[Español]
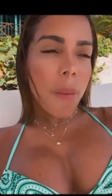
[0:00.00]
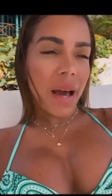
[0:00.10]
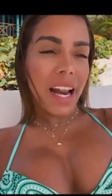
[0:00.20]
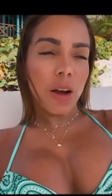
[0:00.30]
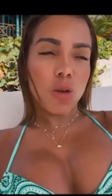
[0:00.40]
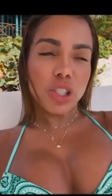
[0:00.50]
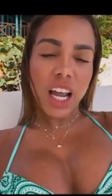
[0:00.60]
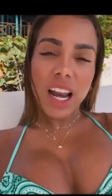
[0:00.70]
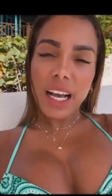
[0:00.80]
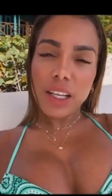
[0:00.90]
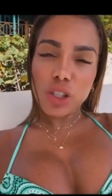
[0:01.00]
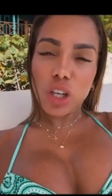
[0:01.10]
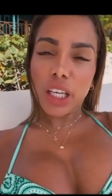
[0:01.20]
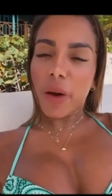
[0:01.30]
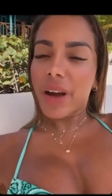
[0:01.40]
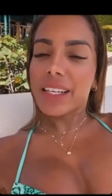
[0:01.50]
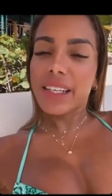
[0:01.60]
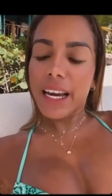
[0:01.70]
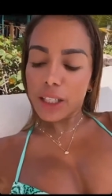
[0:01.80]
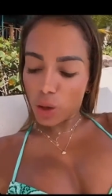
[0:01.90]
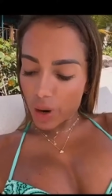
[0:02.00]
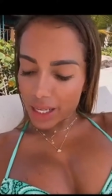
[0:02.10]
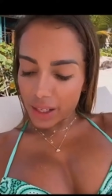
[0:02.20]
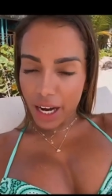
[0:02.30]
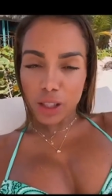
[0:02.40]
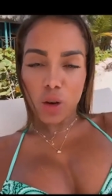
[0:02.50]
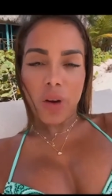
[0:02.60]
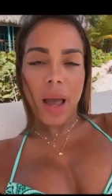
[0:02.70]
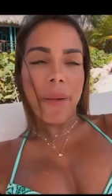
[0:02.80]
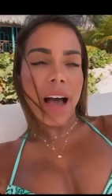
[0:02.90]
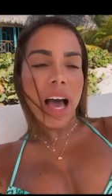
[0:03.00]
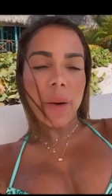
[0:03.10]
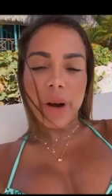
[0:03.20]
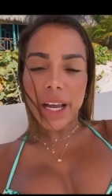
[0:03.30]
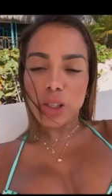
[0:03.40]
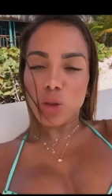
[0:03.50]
para escuchar las canciones que voy a hacer esto, voy a hacer esto, voy a bajar, voy a